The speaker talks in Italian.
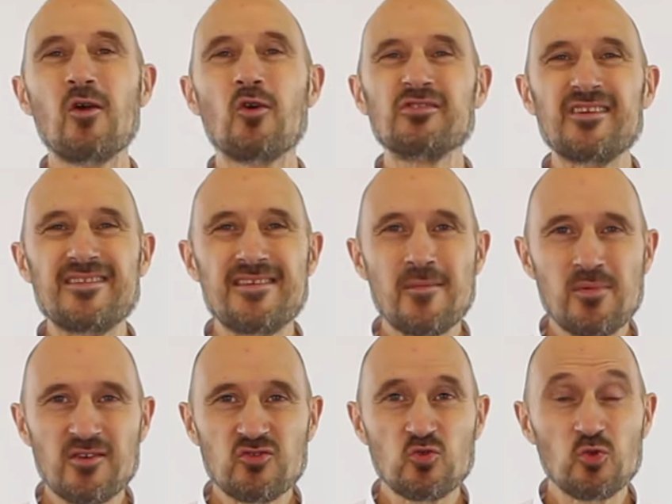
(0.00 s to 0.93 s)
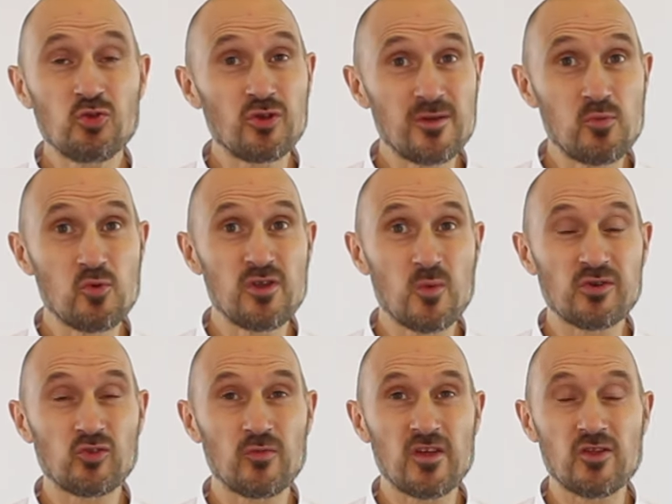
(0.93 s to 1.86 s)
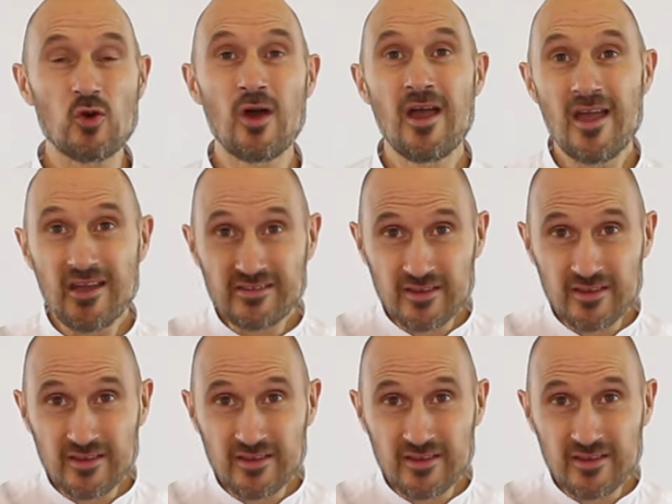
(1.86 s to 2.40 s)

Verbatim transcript: cosa ti è piaciuto di più di questo video e